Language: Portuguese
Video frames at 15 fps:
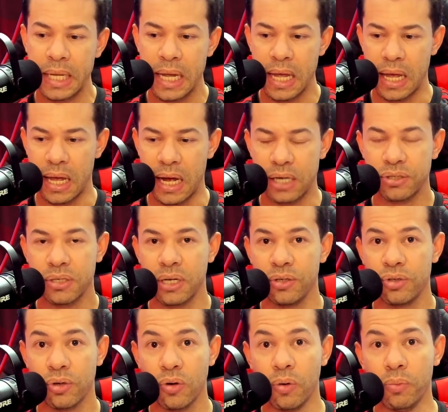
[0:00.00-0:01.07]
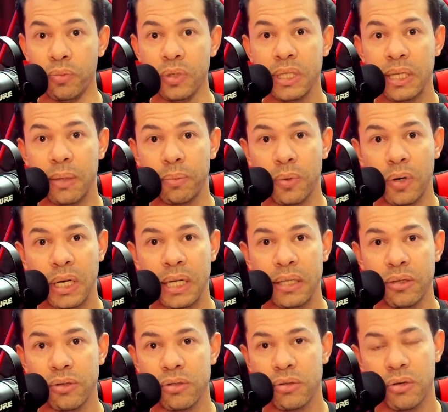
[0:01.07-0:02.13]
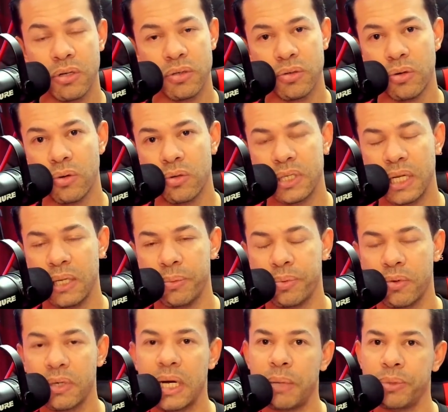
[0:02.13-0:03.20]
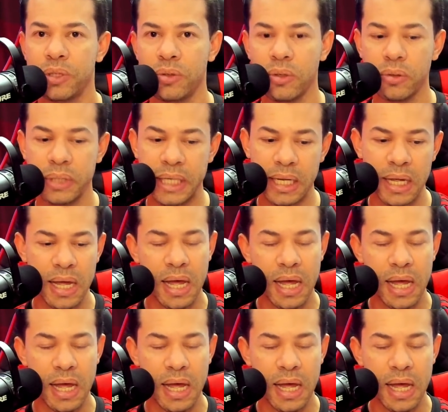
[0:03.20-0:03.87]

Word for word: Eu acho que ele jogou muita bola, deu os dois gols ali pro Gabigol, né?